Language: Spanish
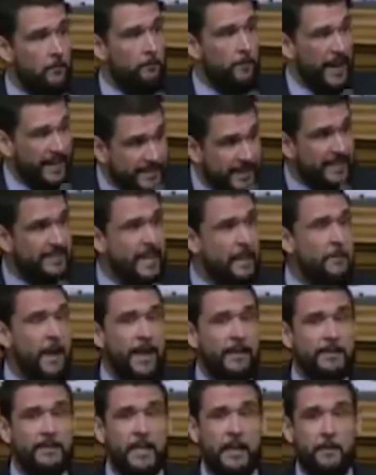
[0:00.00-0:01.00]

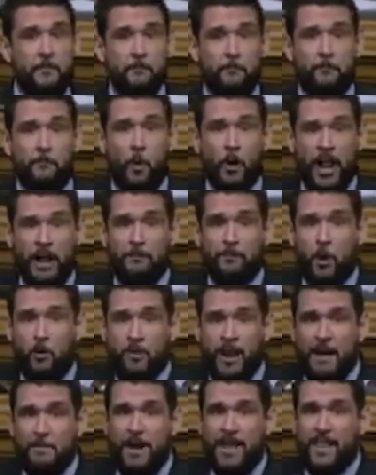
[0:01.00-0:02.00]
Precisamente por el
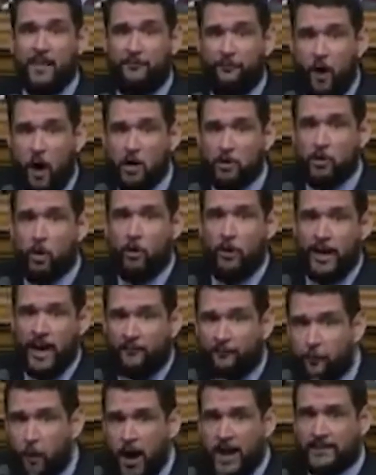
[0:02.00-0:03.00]
problema de fondo de
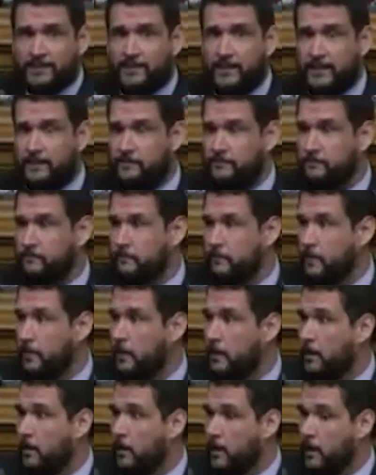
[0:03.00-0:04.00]
la fuerza.
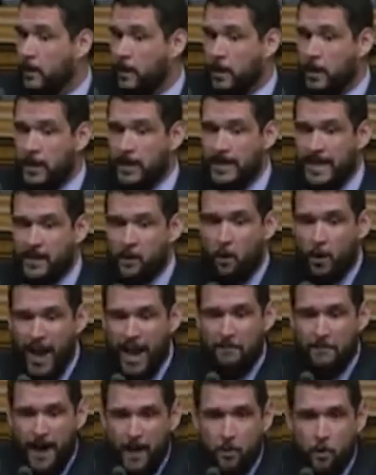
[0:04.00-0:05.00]

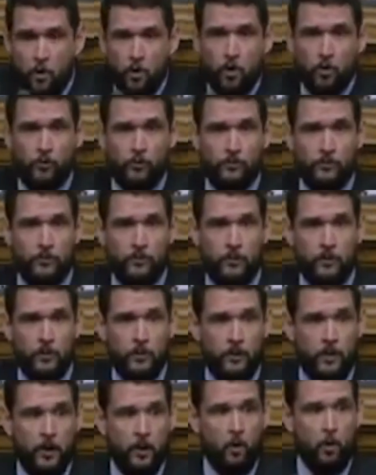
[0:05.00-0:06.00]
Nicolás Maduro
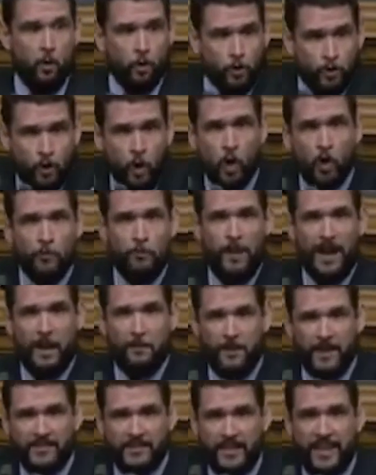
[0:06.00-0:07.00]
usurpa la
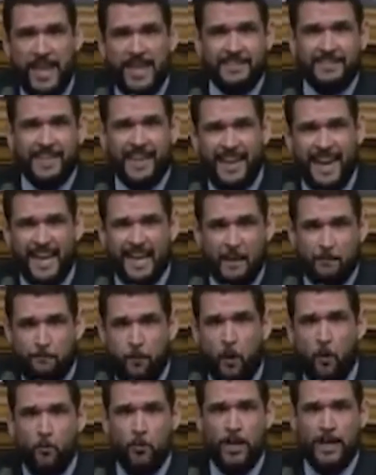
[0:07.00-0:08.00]
presidencia de la
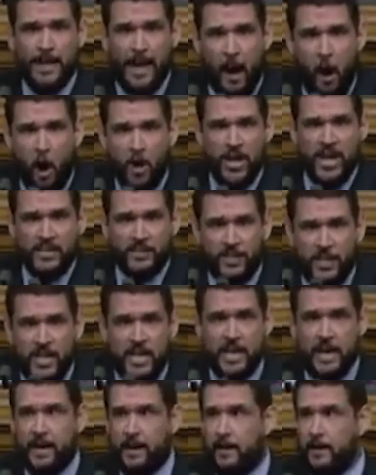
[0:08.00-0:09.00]
República hoy en
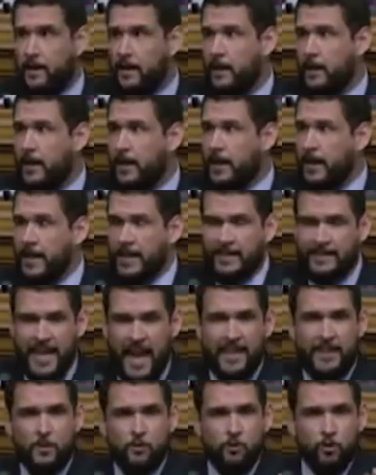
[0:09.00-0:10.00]
día
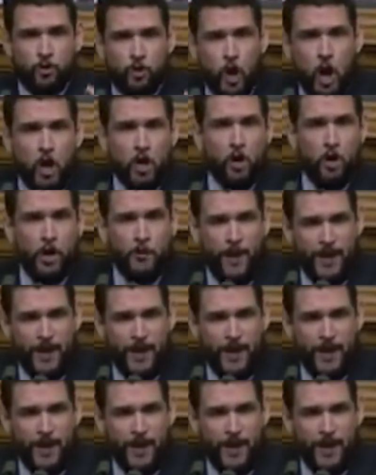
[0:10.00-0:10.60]
desde un trono de